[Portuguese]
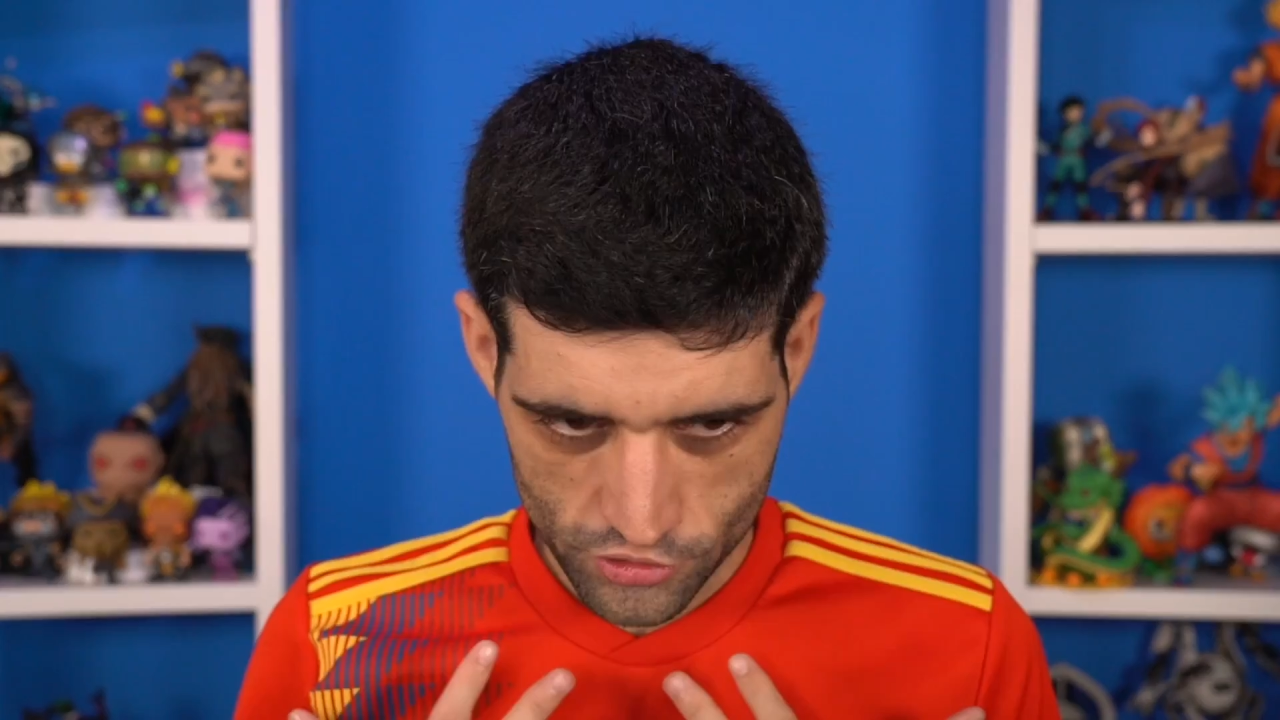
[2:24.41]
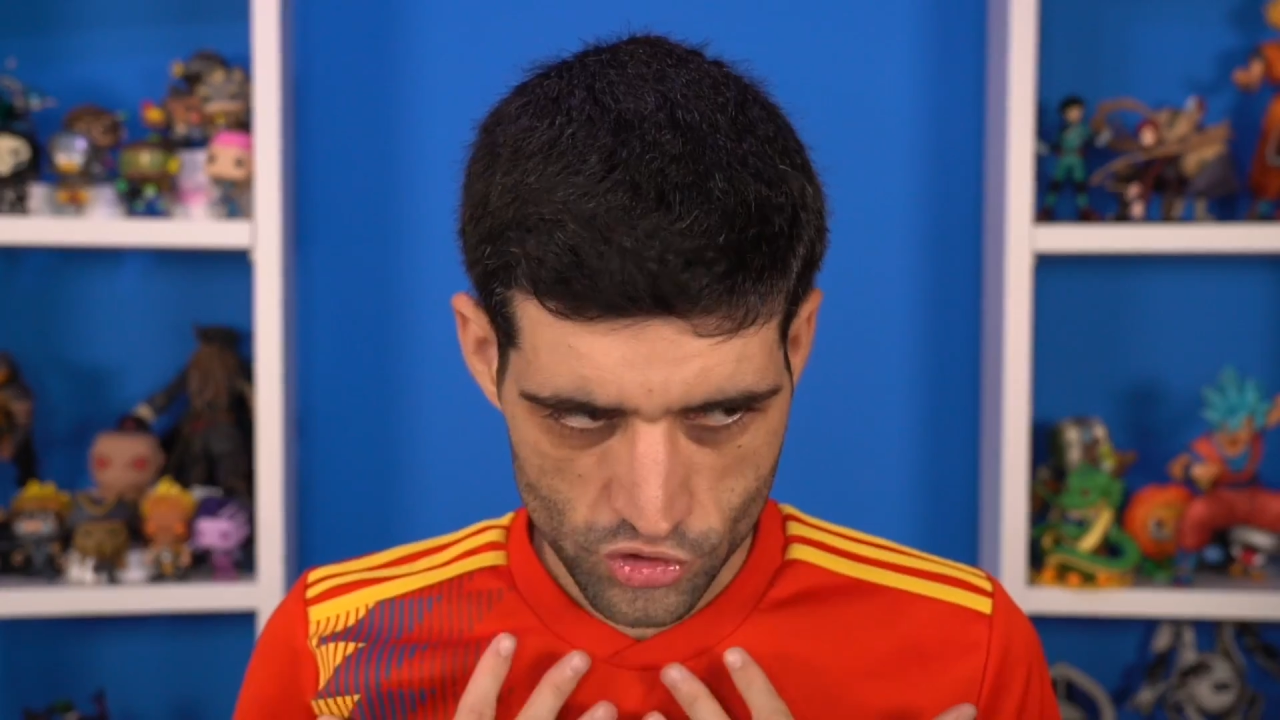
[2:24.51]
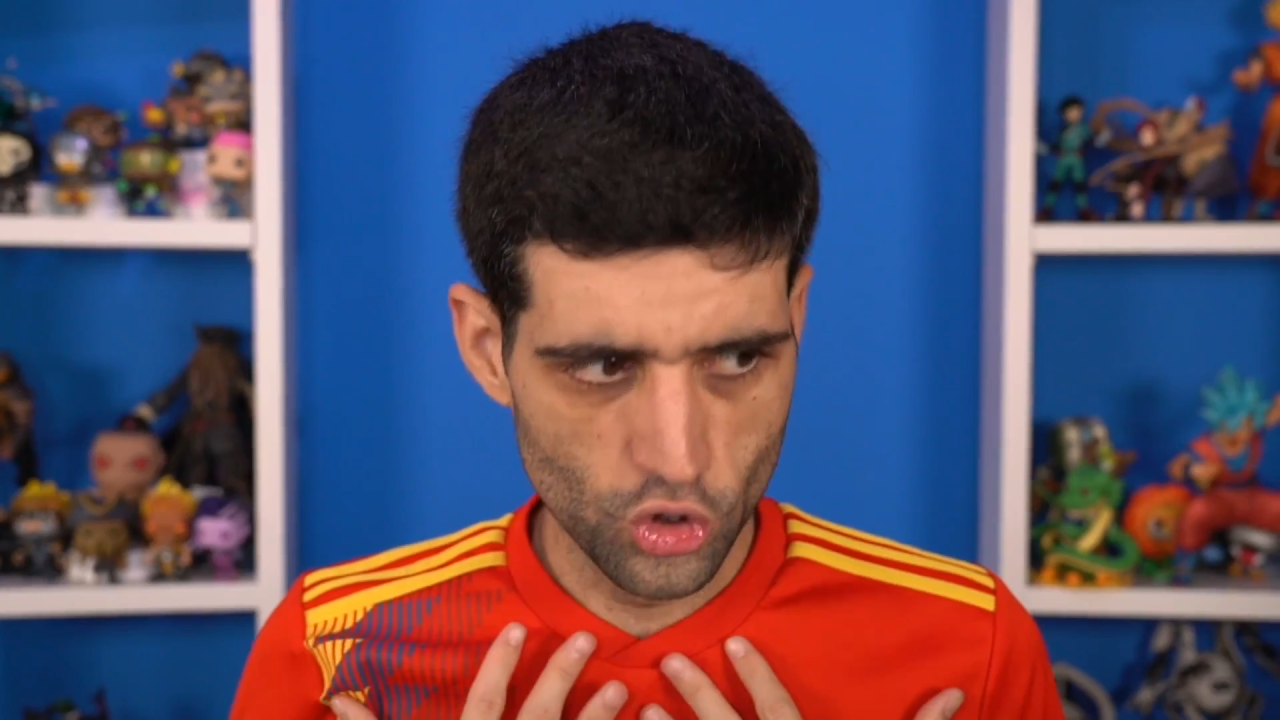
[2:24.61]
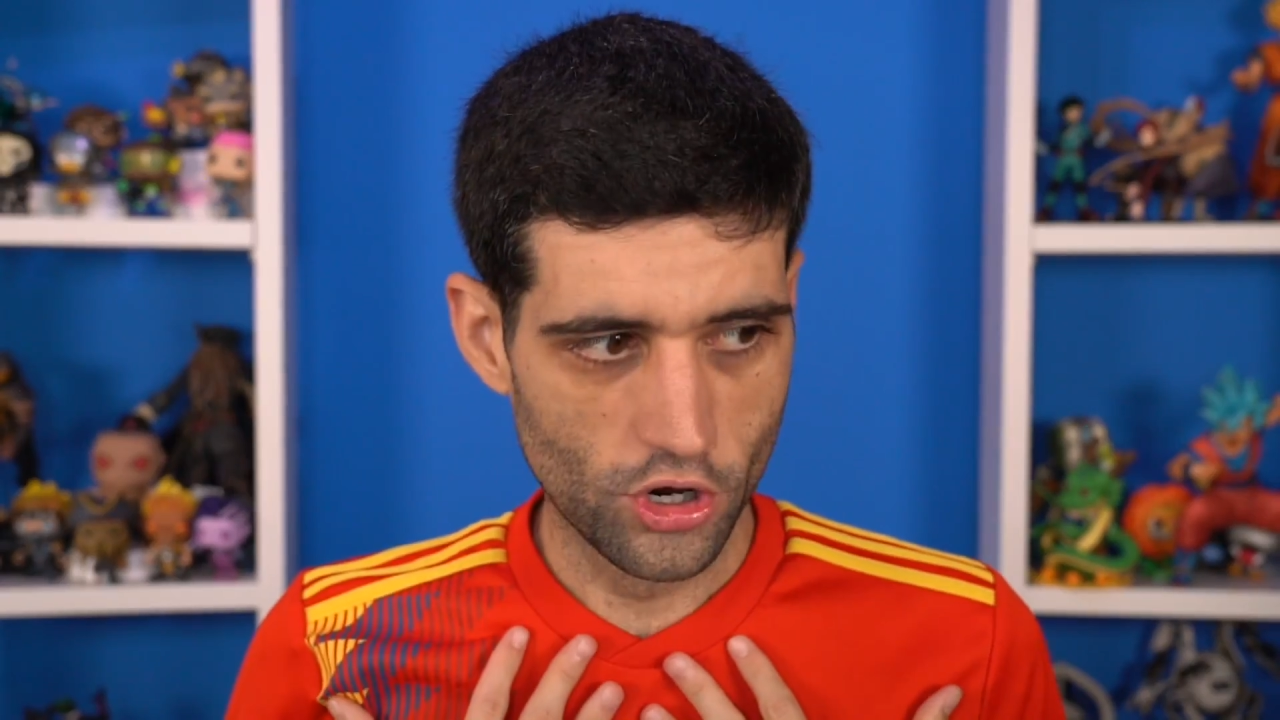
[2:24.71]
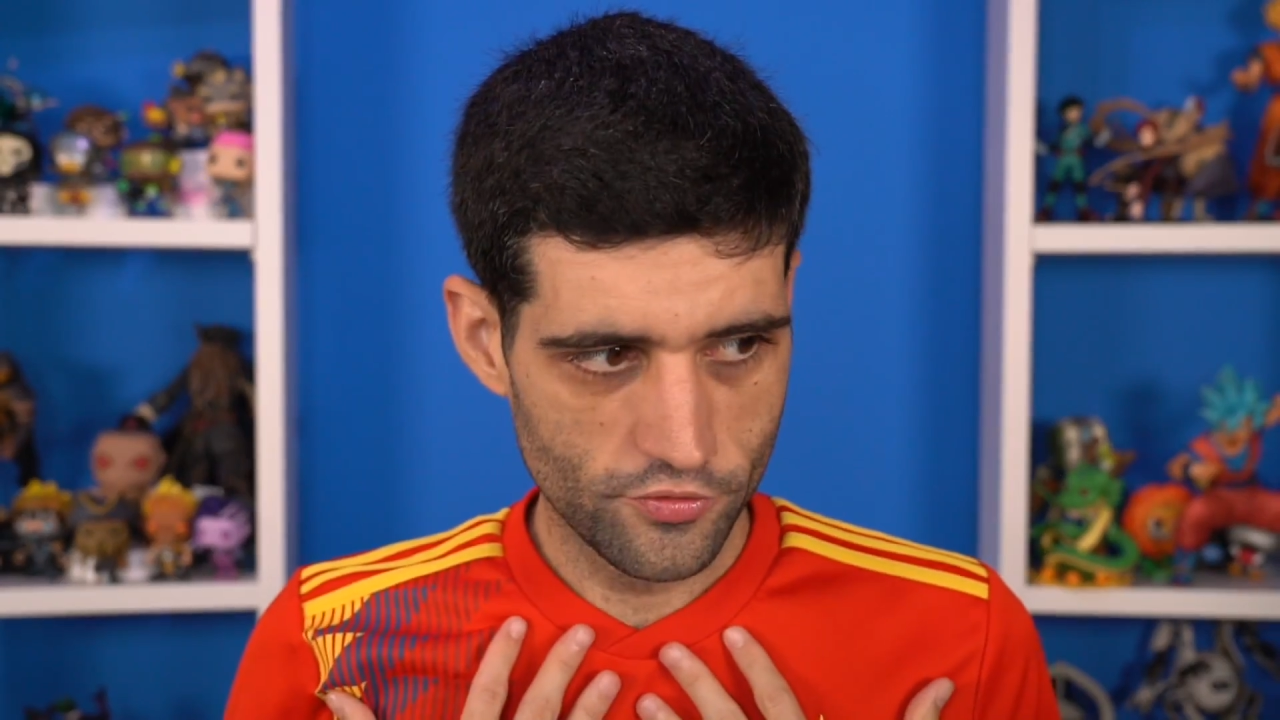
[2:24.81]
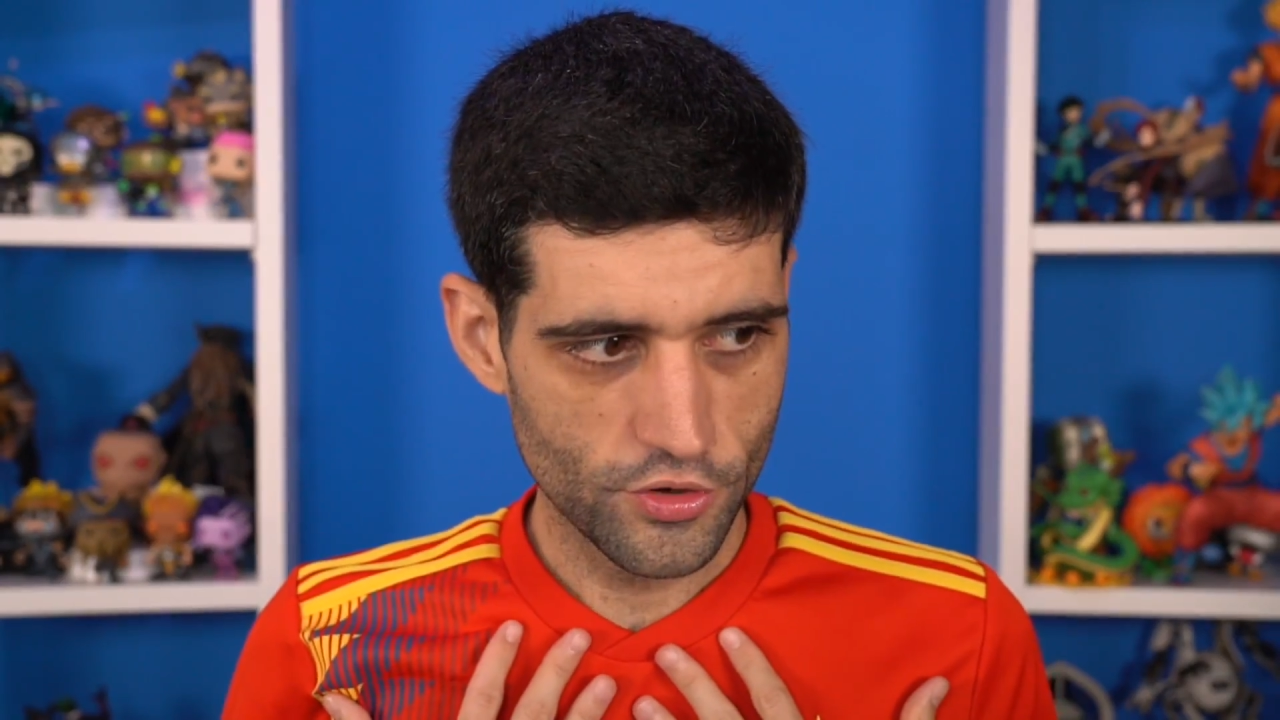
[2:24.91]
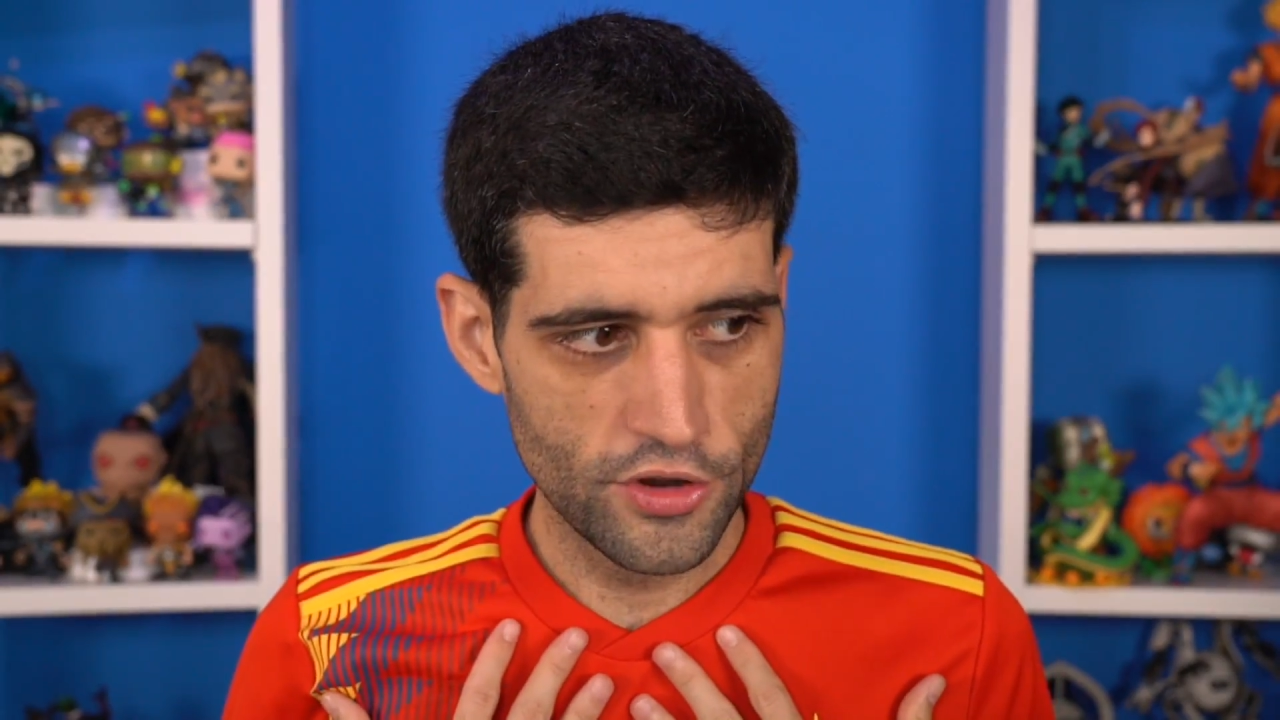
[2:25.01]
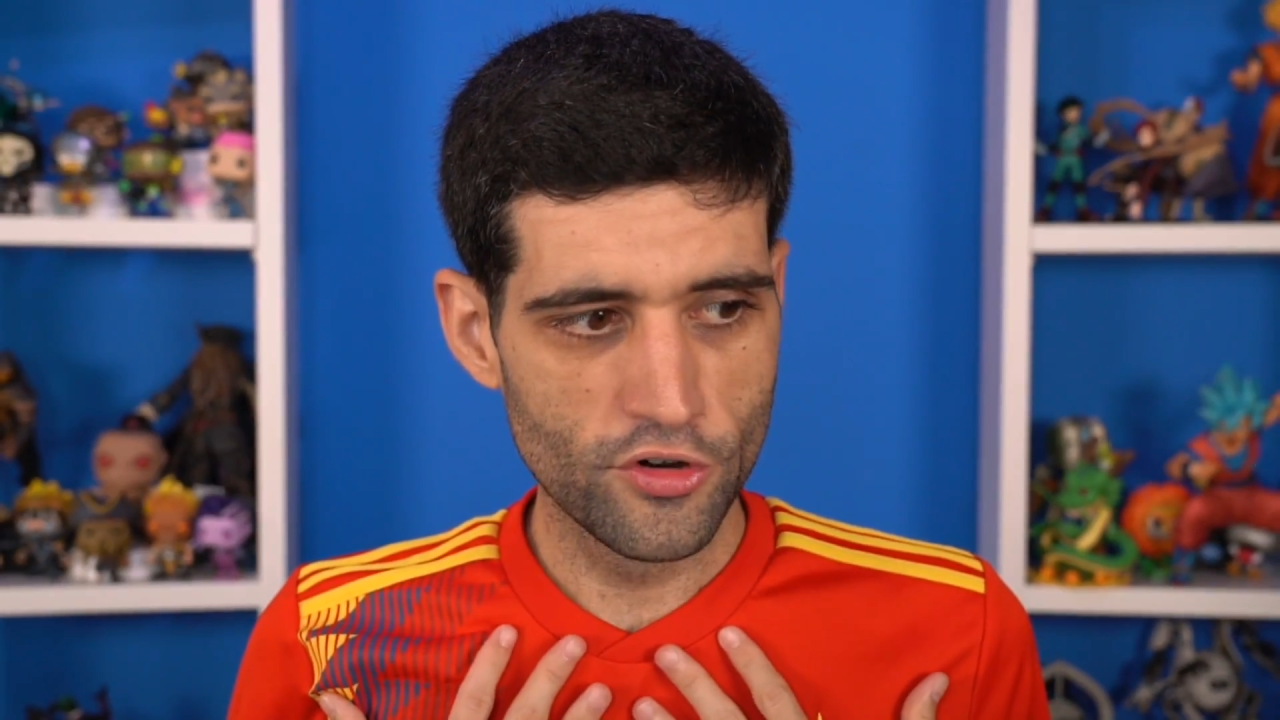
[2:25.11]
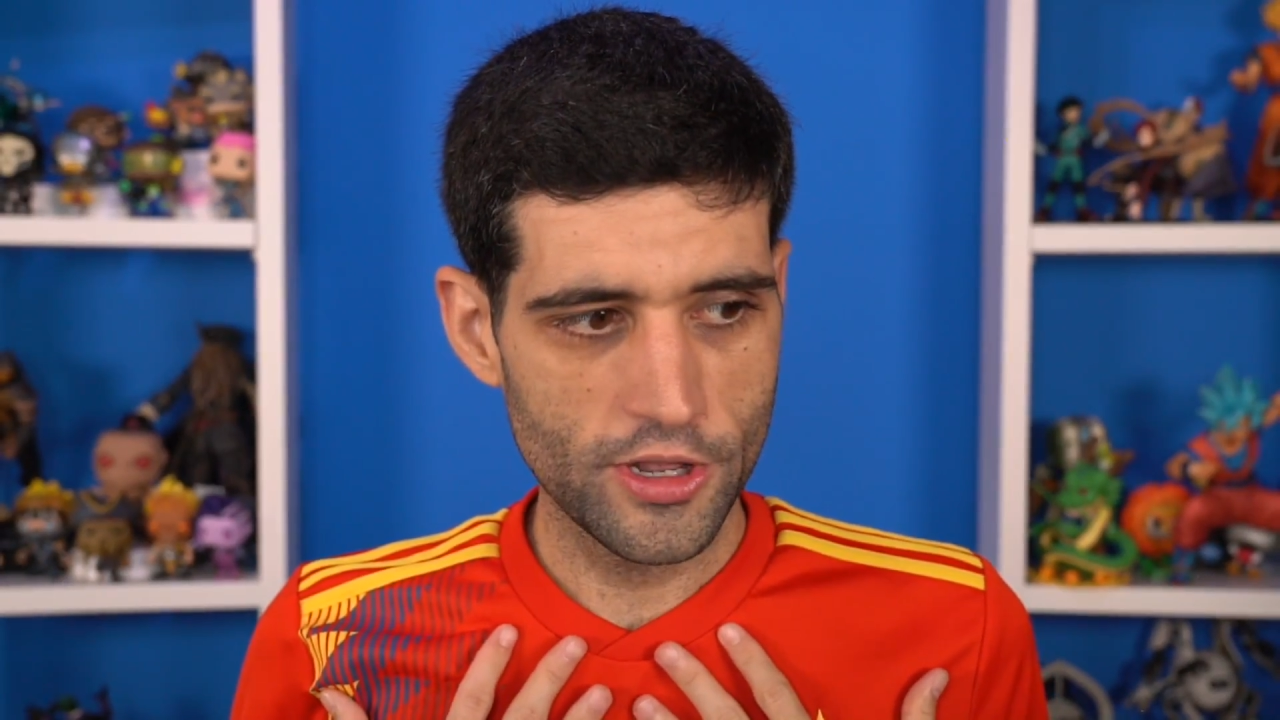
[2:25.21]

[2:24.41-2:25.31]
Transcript: de novo, eu